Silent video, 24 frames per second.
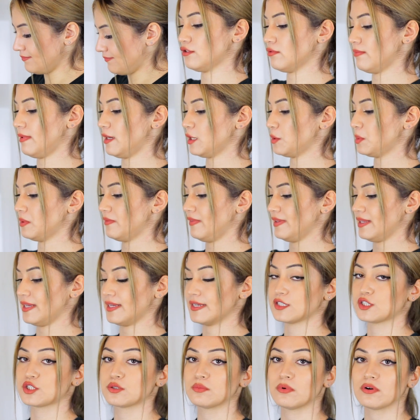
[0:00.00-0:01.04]
Zum Beispiel, wenn ihr
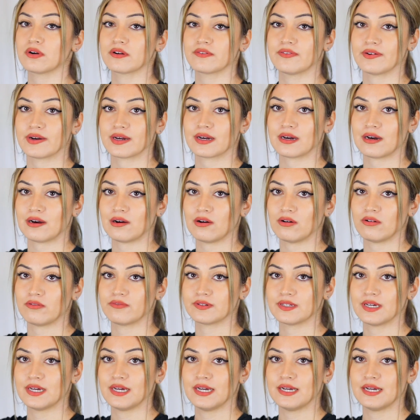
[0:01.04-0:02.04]
jetzt Schmuck verkauft,